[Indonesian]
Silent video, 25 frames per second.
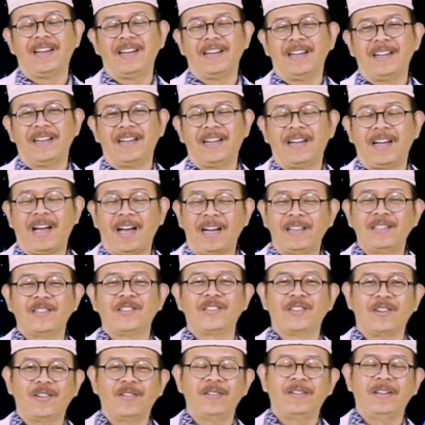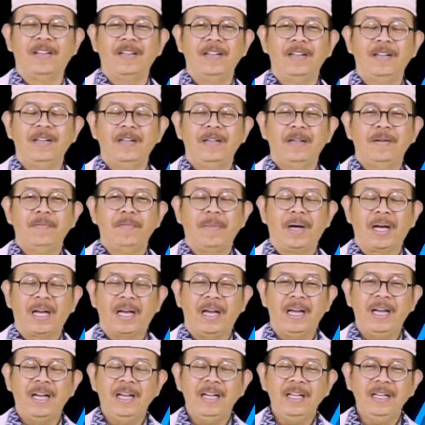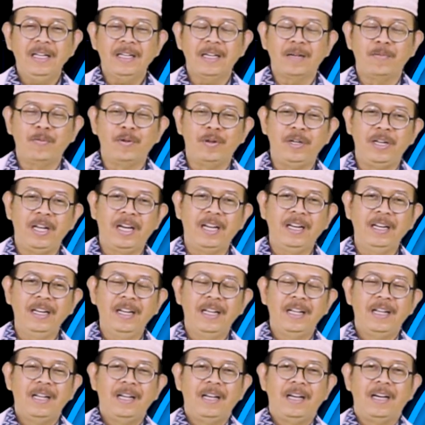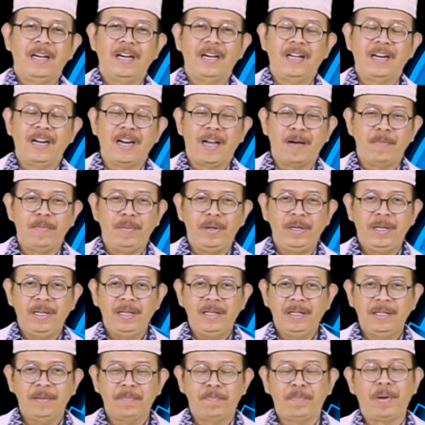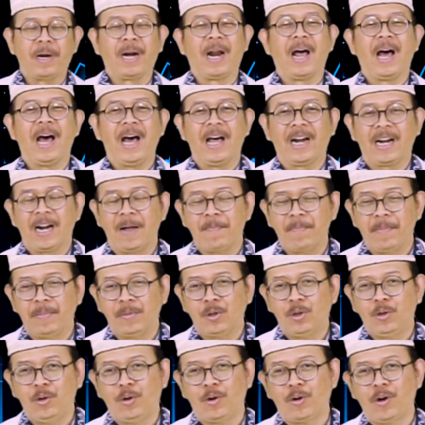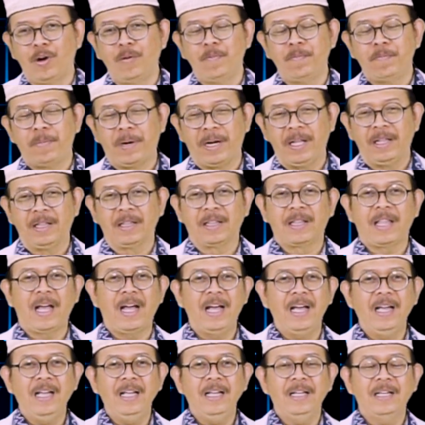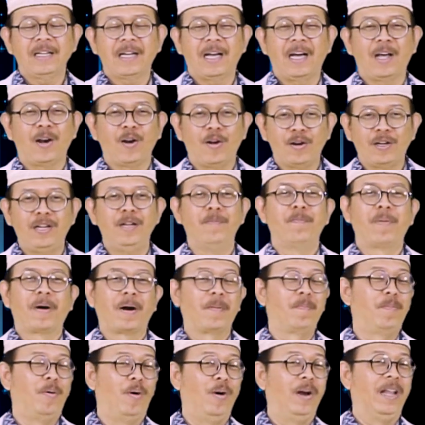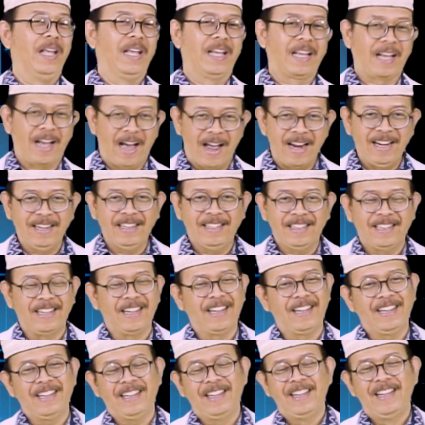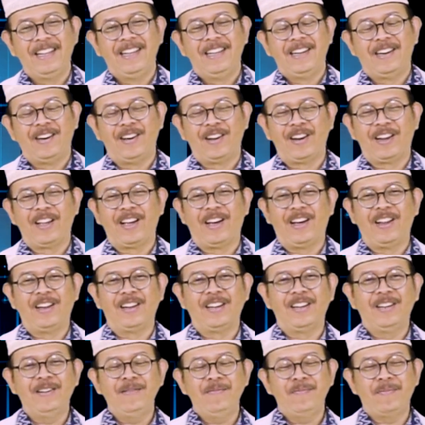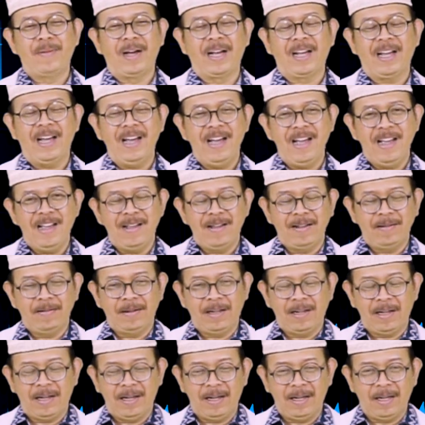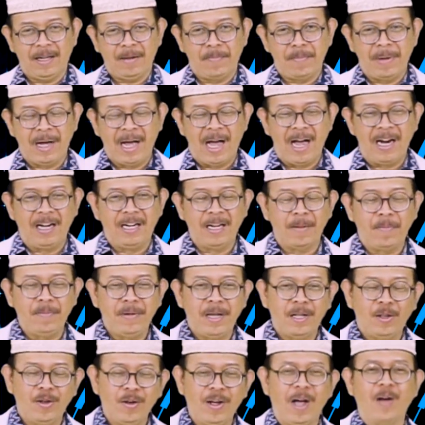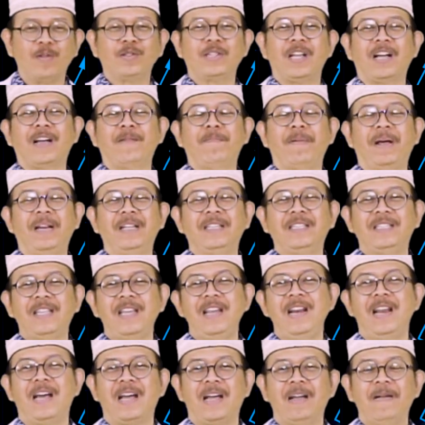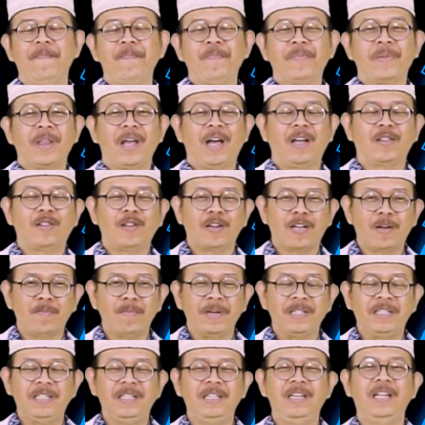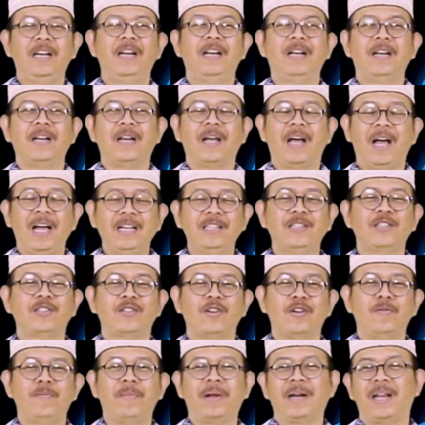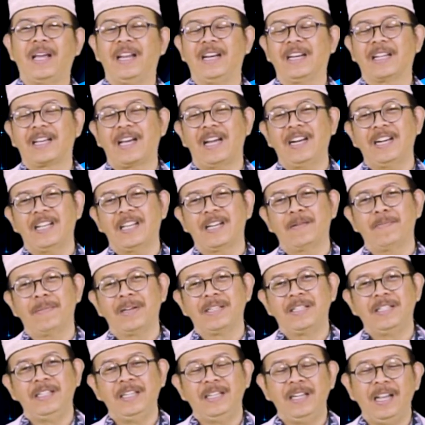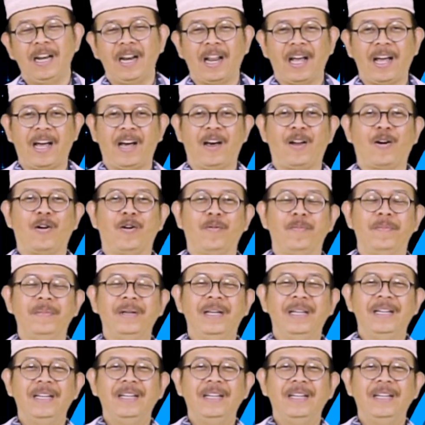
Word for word: uh, Aqsa. Maka kemudian uh, Nabi berharap turun perintah kalau diperbolehkan ya oleh Allah, maka menghadapnya itu nggak usah ke Palestina, atau ke Masjidil Aqsa melainkan ke Masjidil Haram.